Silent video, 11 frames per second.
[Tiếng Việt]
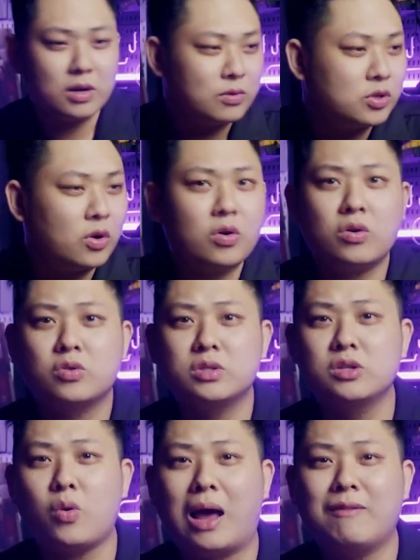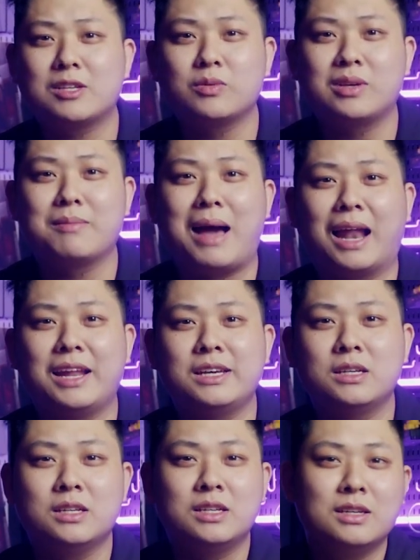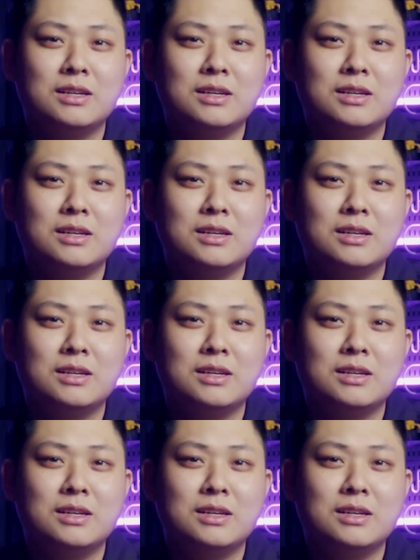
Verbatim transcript: nào cho chứng khoán vào trong kịch bản ấy.